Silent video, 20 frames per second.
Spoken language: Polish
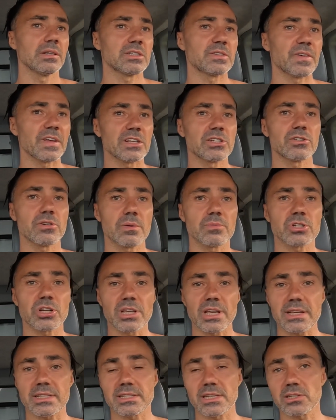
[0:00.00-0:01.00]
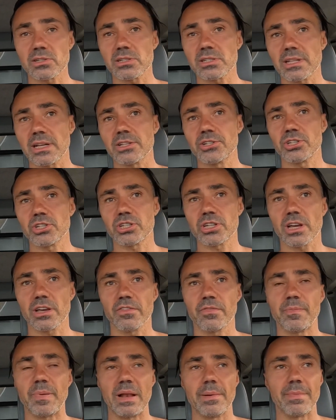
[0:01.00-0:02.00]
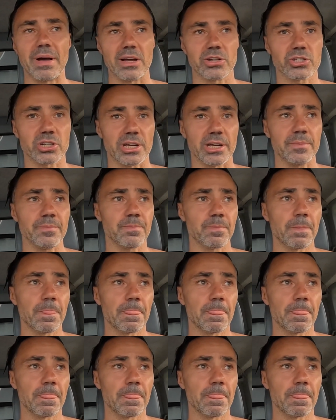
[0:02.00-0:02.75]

i stwierdziłem, że nie chcę zostać dzisiaj w Palmarze.